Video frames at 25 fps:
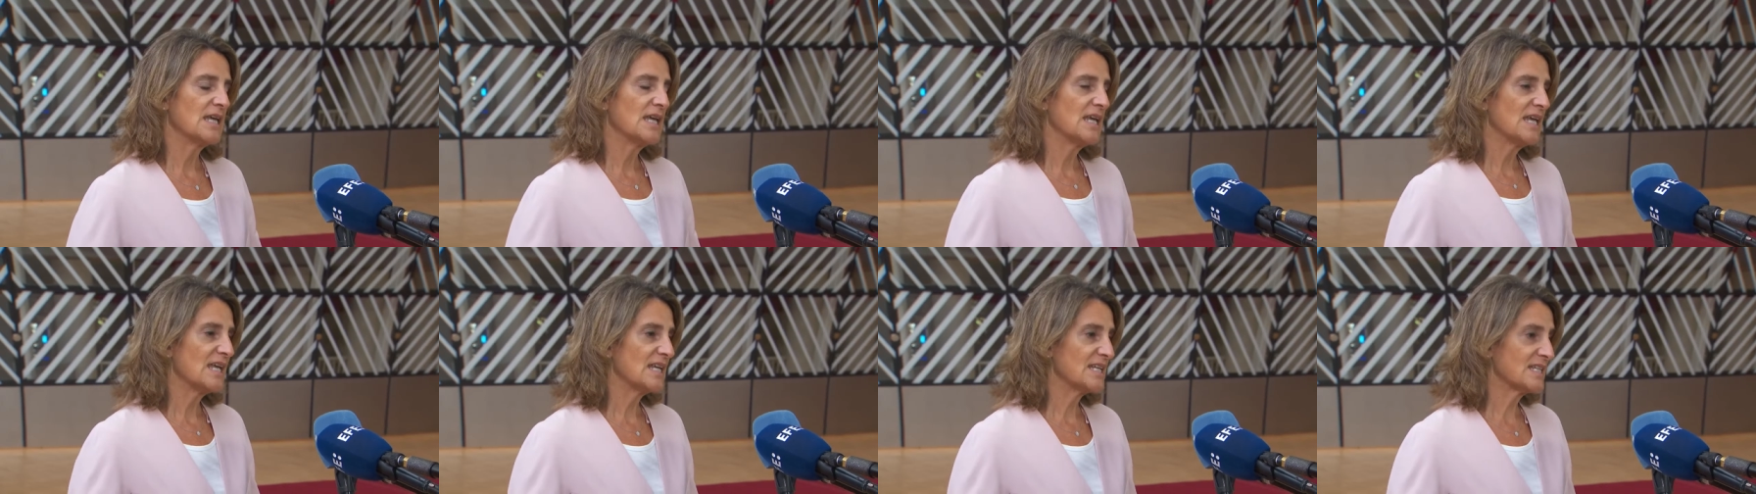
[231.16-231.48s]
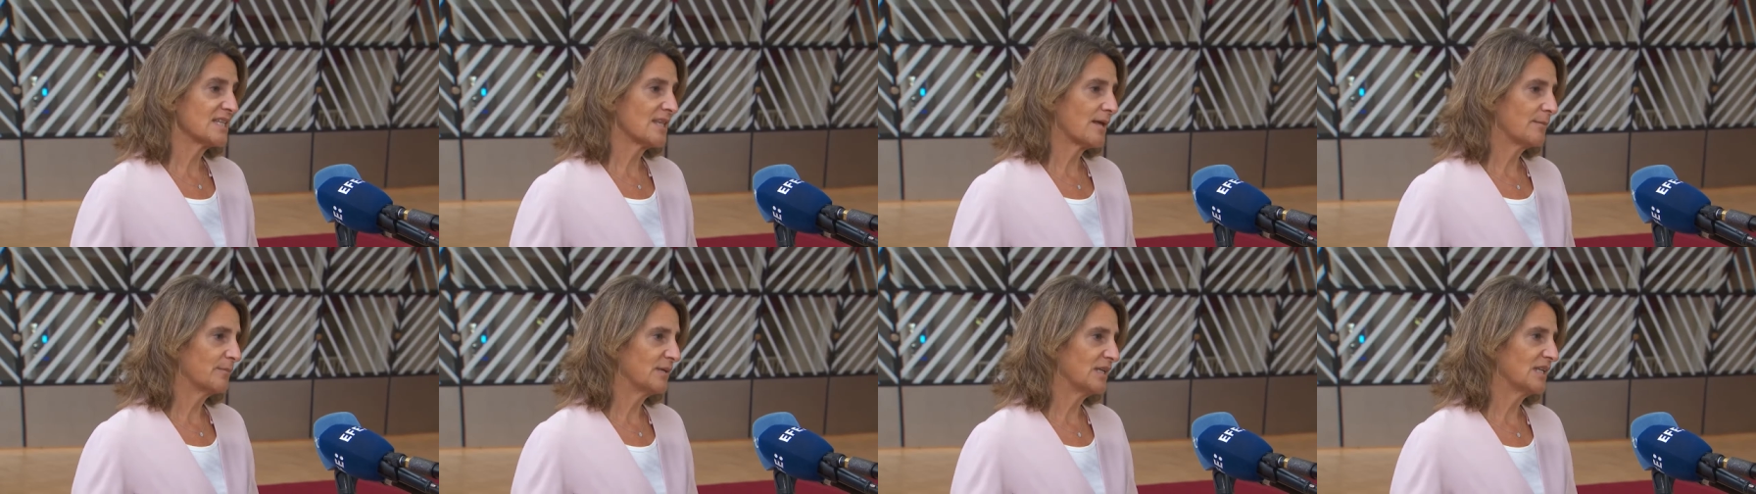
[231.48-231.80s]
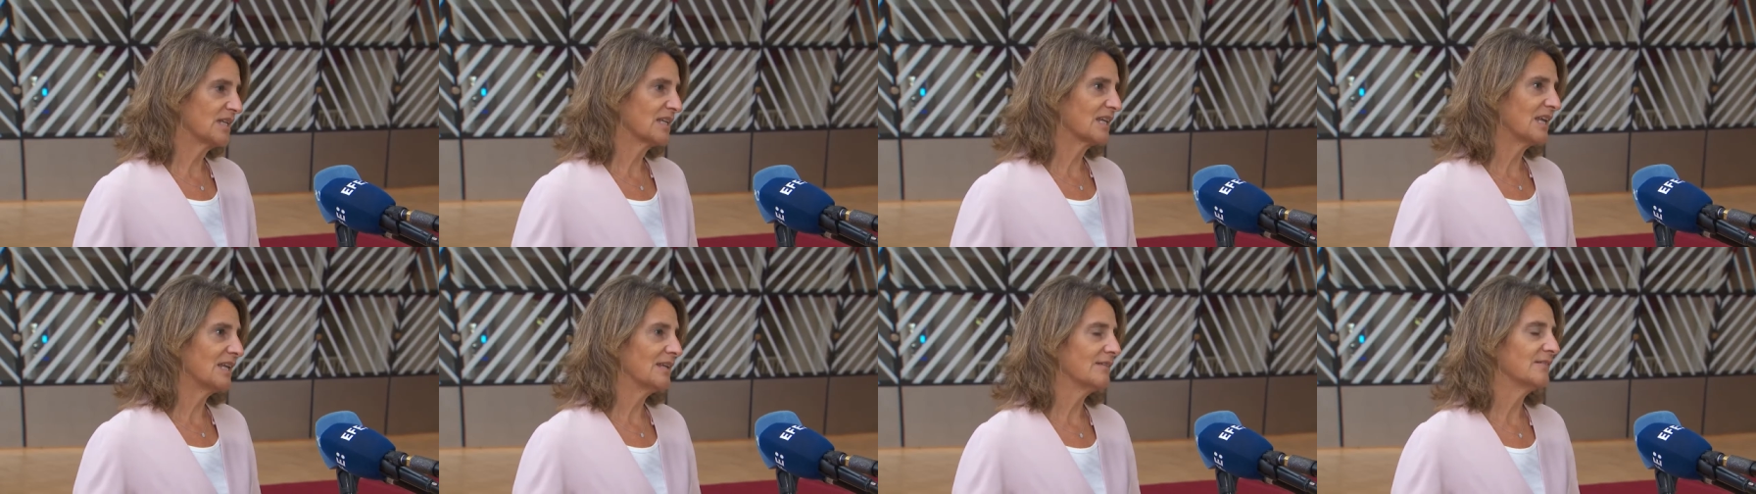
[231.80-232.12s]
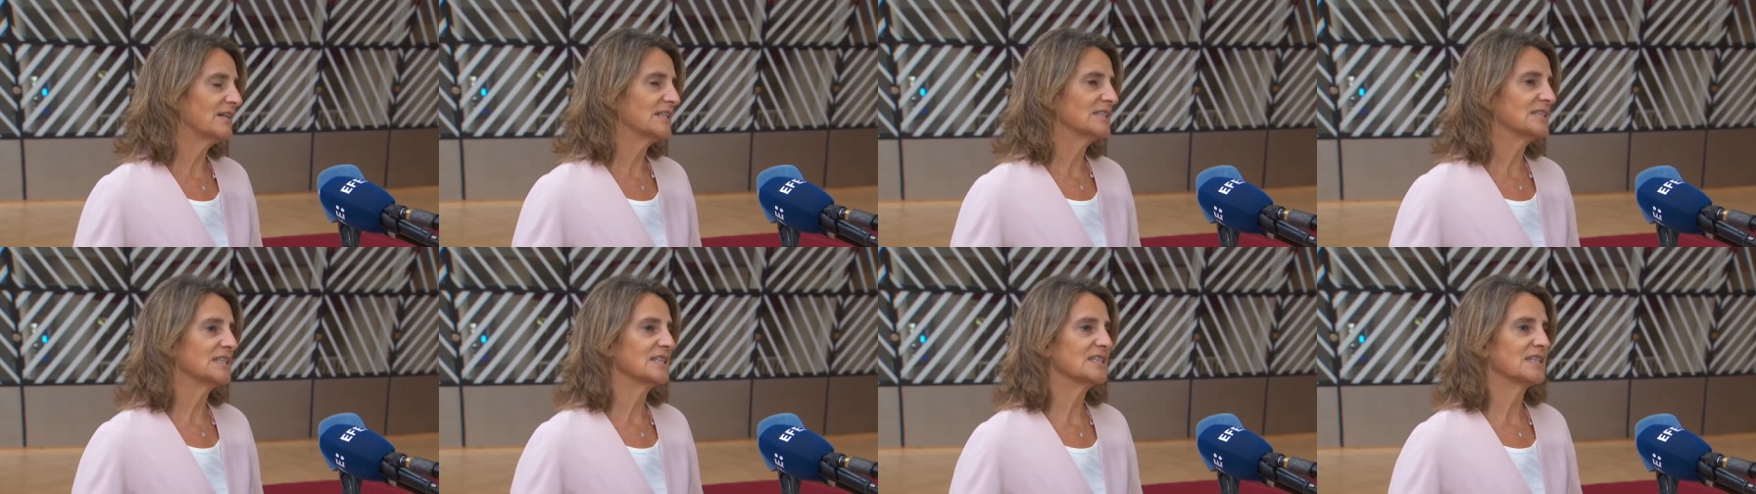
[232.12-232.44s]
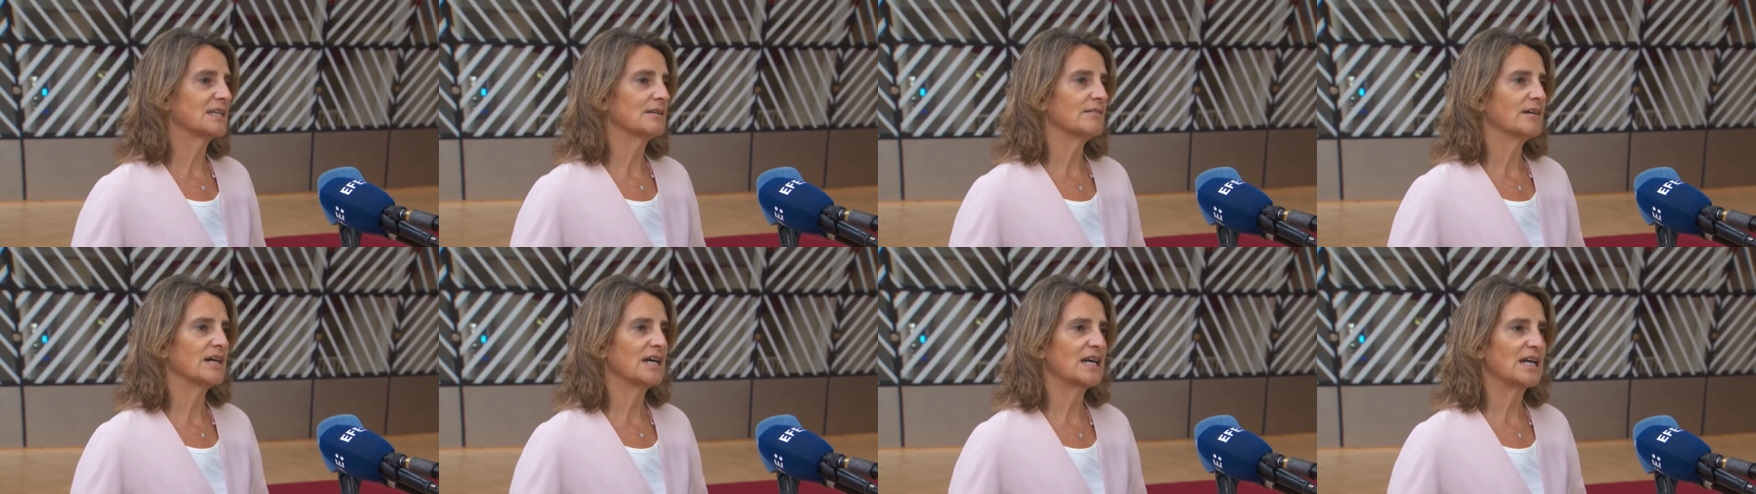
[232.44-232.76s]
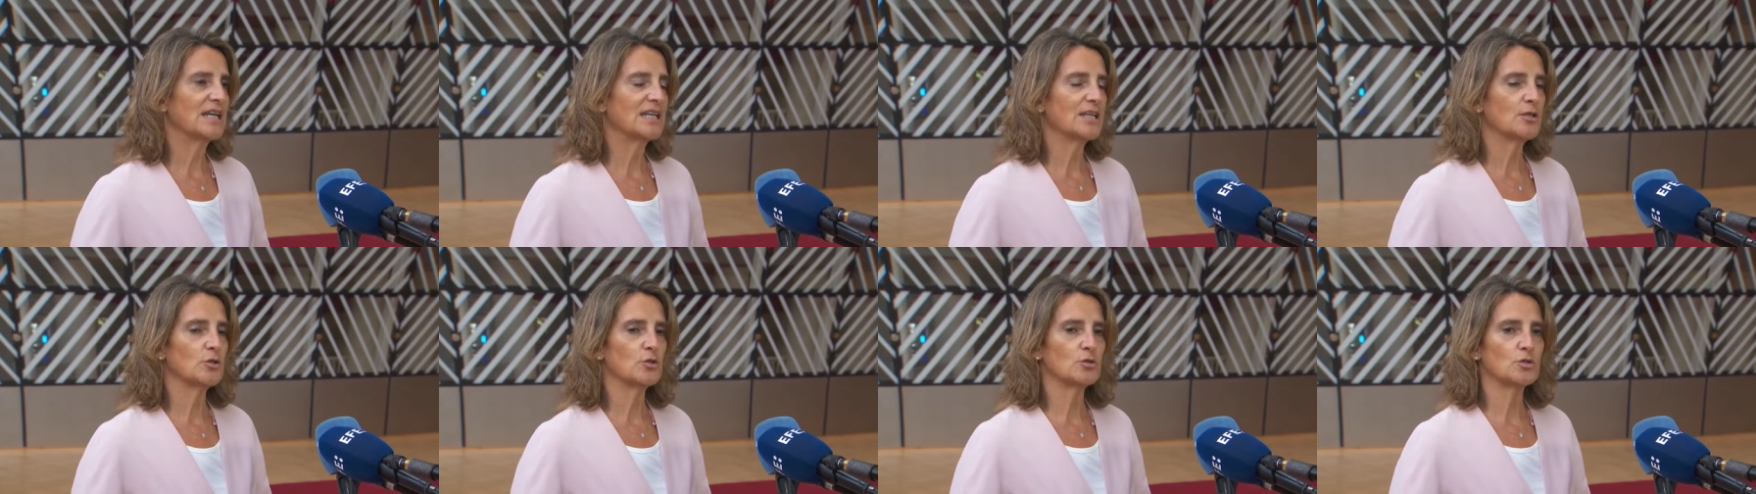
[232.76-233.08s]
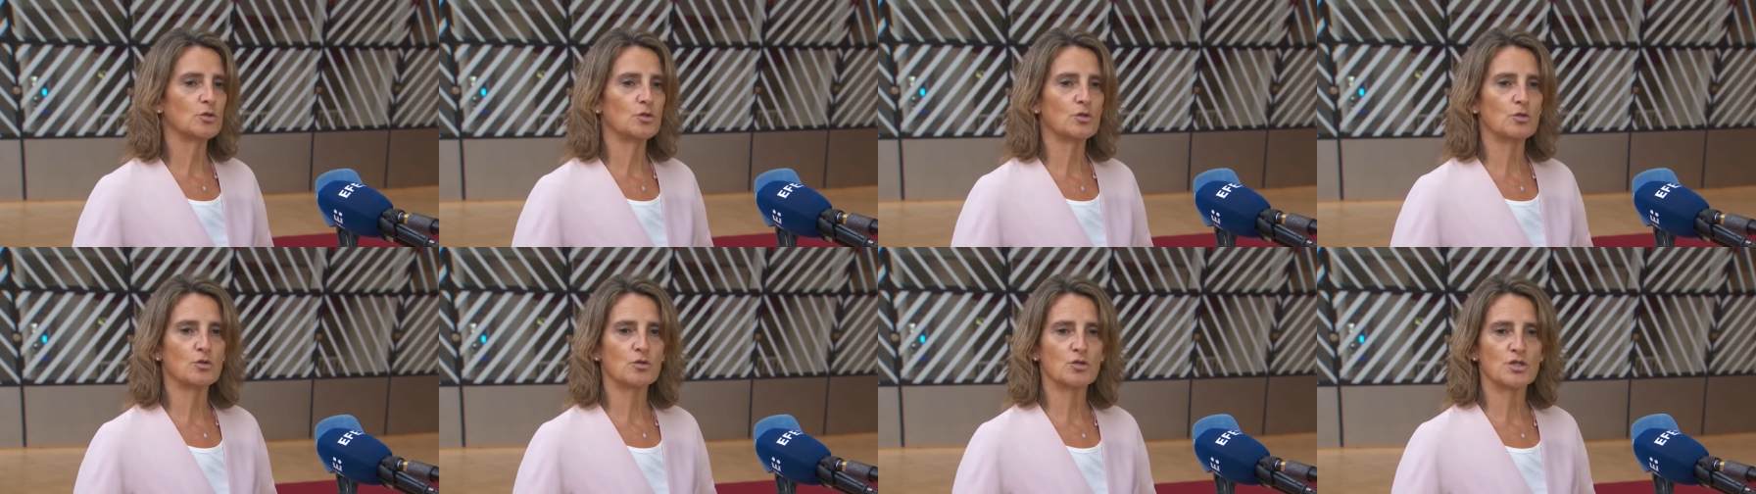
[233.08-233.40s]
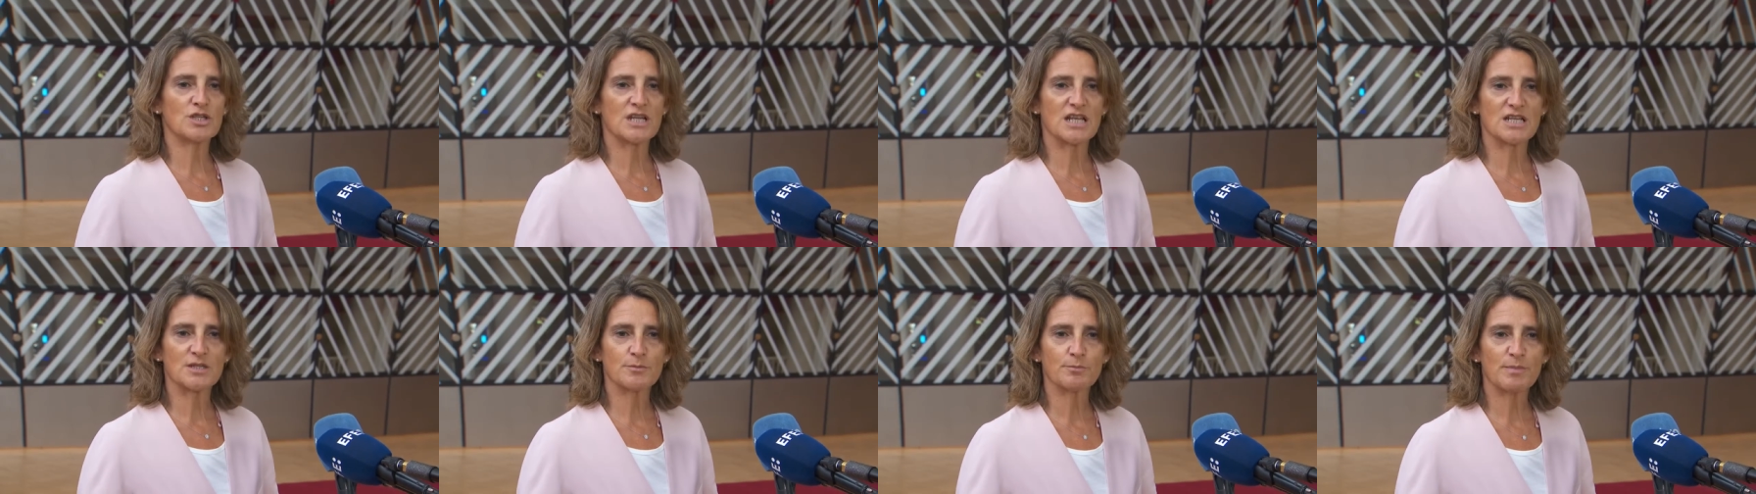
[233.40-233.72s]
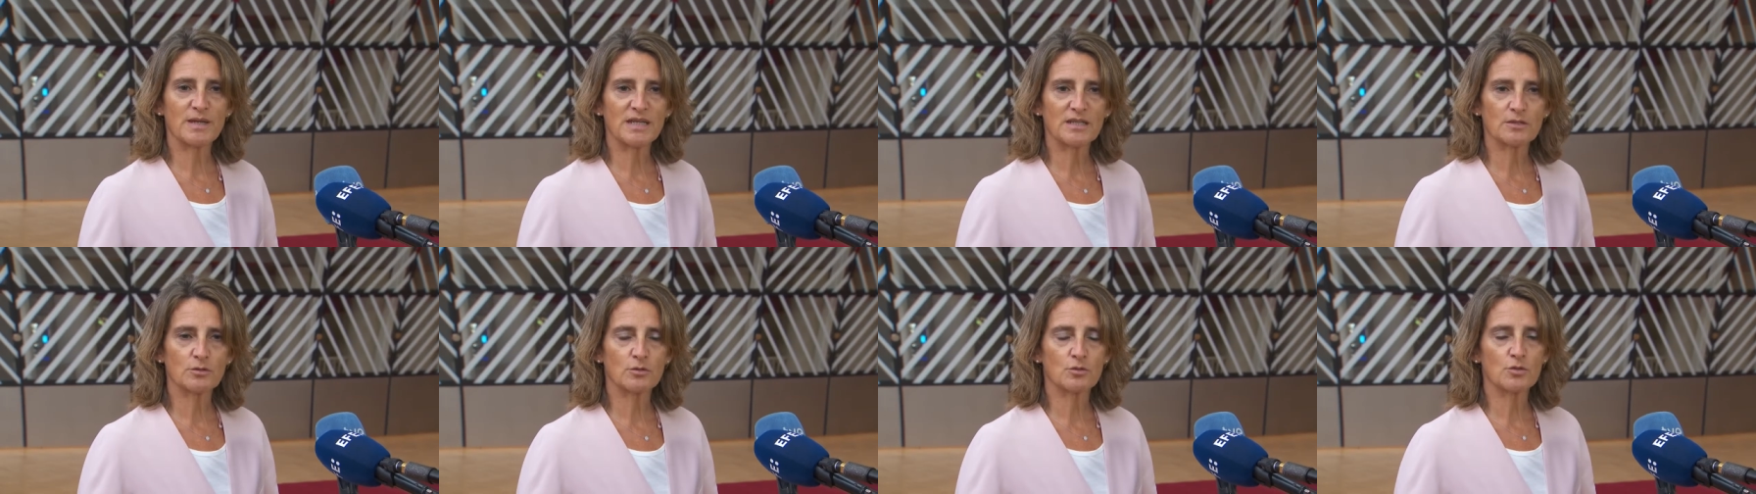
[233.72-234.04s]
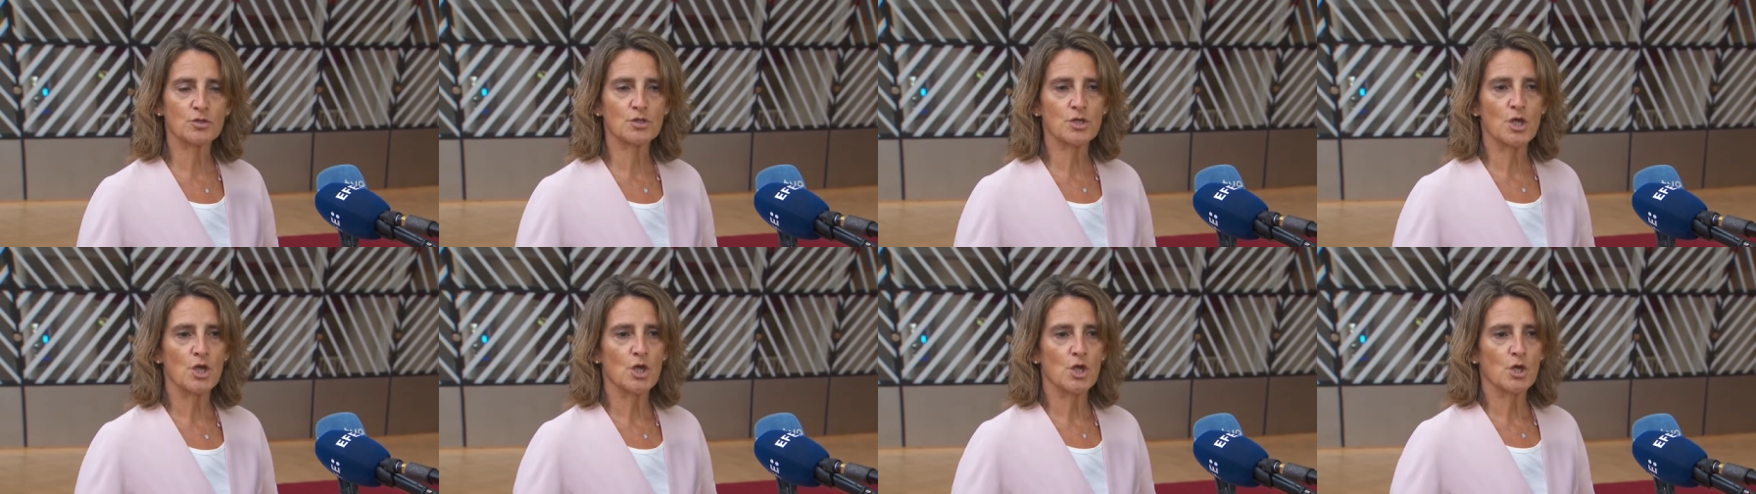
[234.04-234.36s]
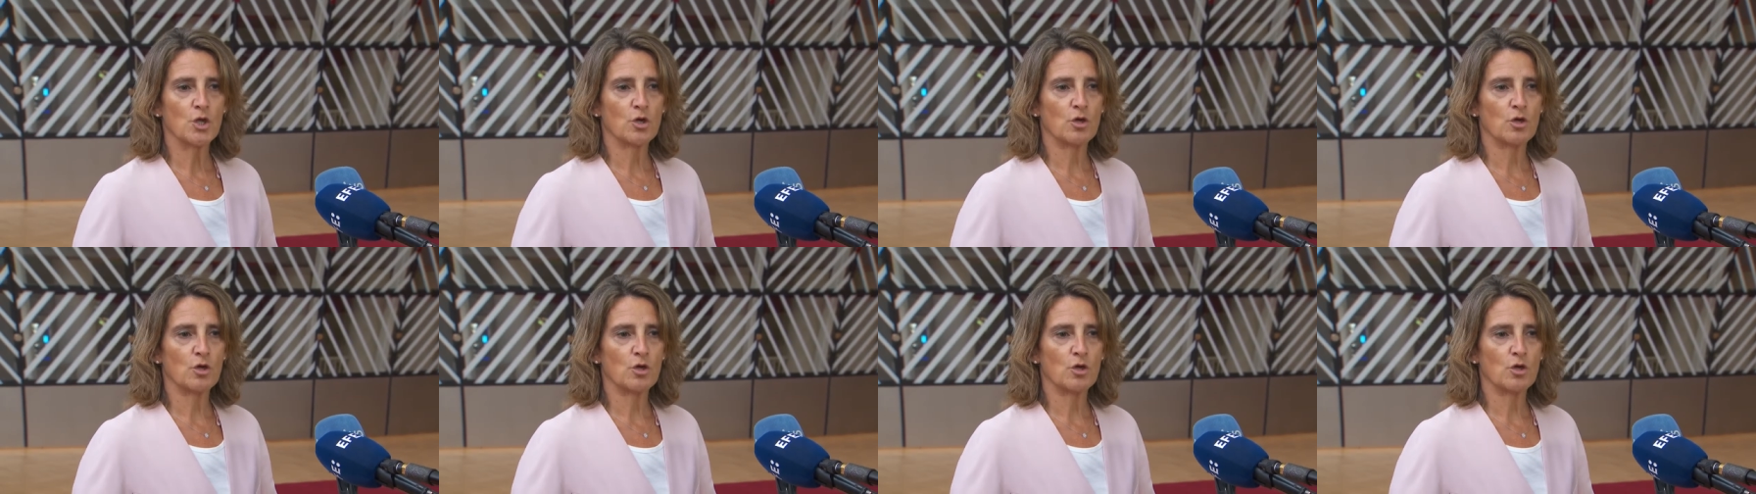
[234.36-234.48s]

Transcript: Es también relevante trabajar en otros aspectos